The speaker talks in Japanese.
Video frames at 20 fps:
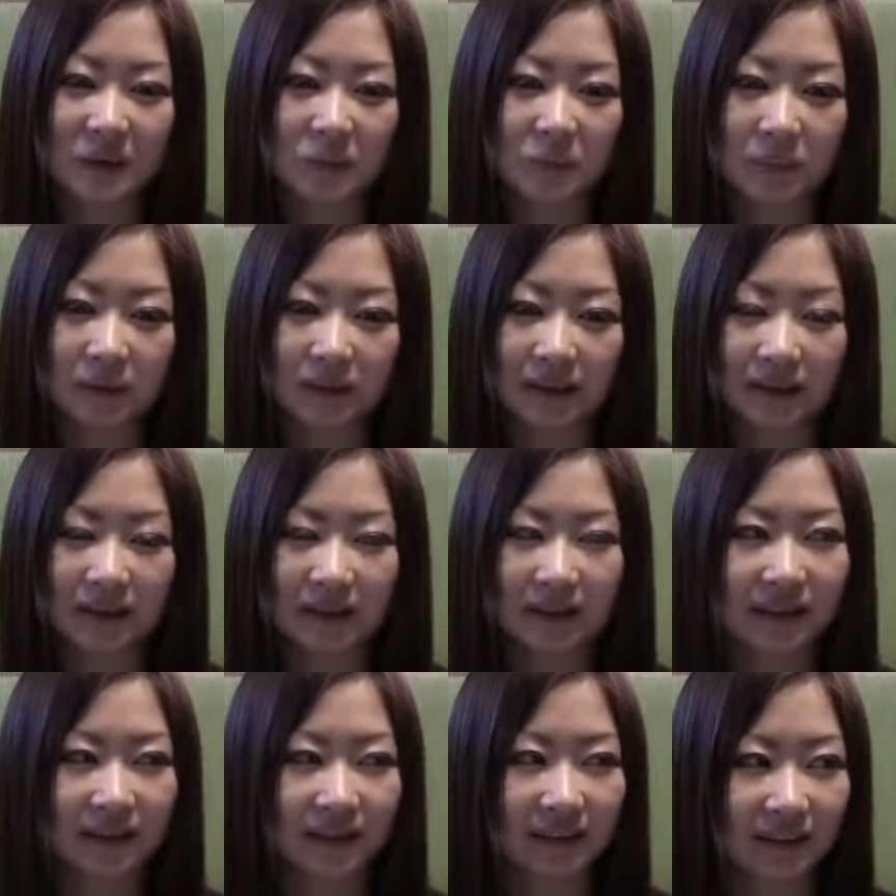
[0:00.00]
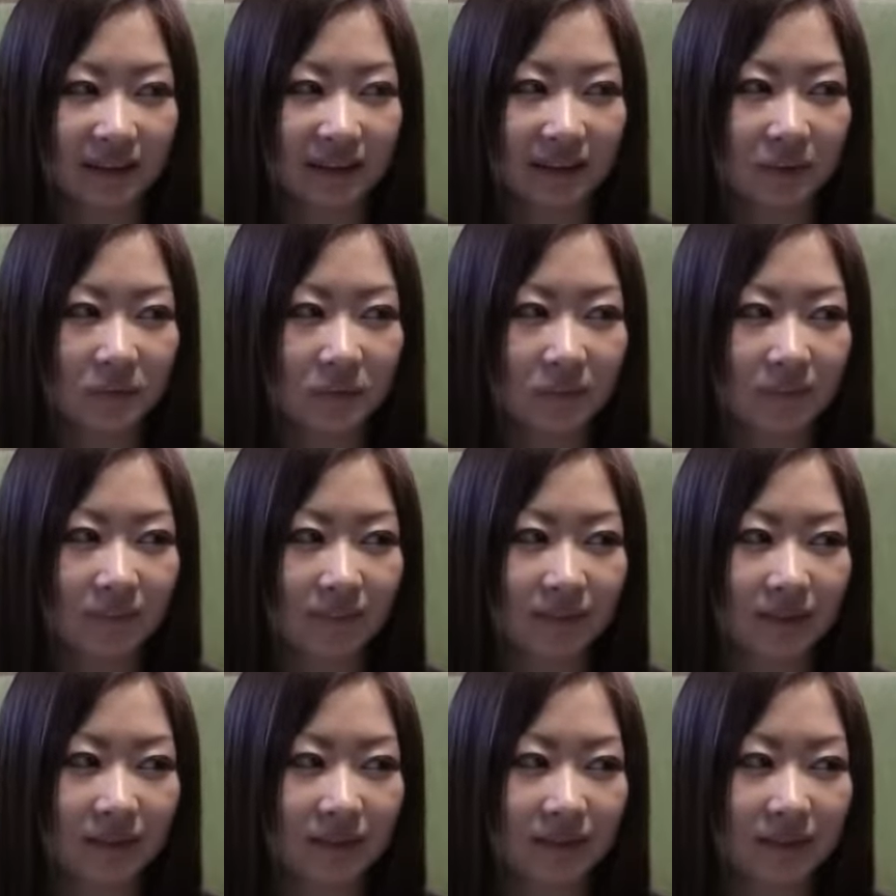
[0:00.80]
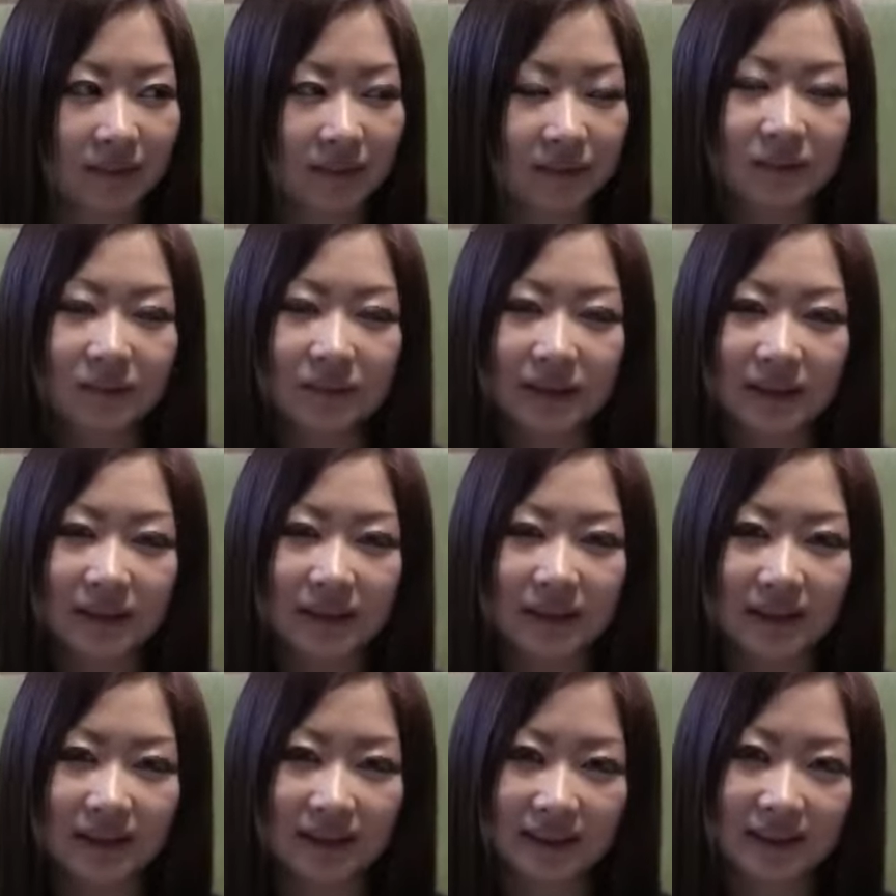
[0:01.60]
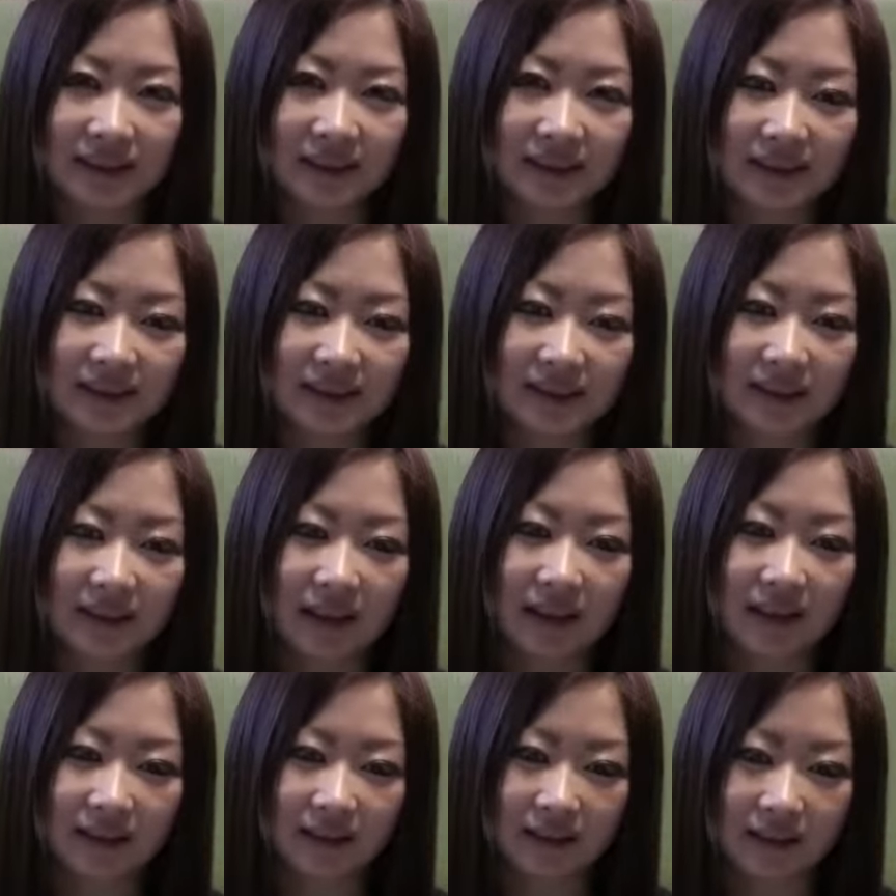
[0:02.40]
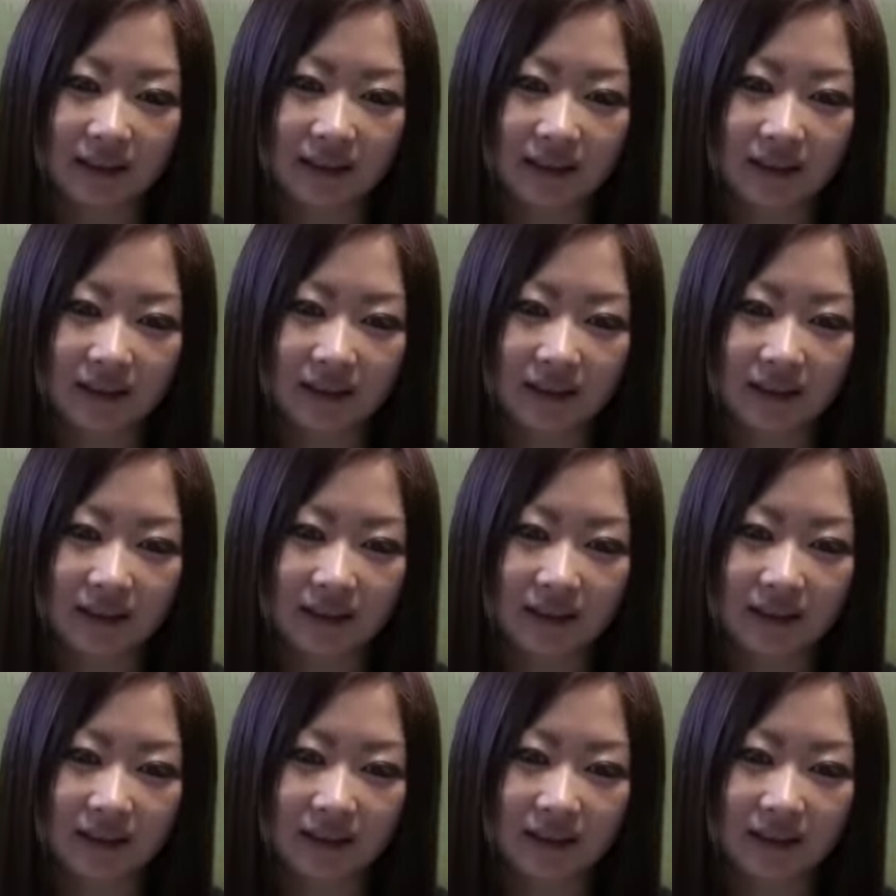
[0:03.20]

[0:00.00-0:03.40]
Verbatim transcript: またなんかね雰囲気が全然違って